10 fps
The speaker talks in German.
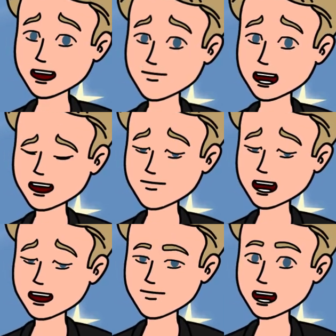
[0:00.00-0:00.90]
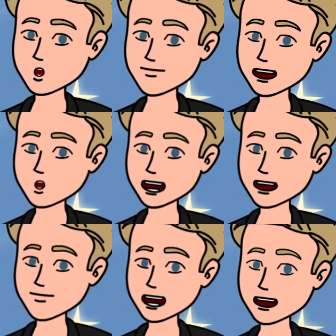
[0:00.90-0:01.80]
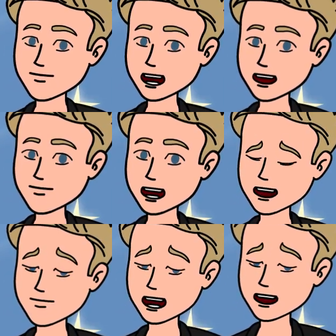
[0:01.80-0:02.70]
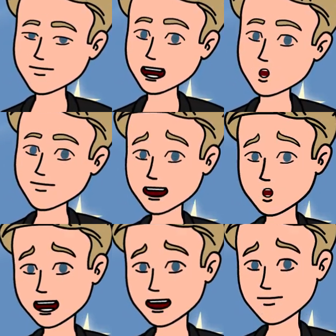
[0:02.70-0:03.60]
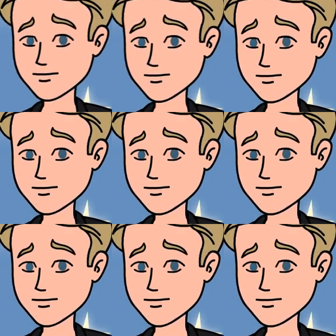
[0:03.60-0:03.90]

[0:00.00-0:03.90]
kam und noch immer gab es kein Anzeichen, dass jemand kommen würde, um uns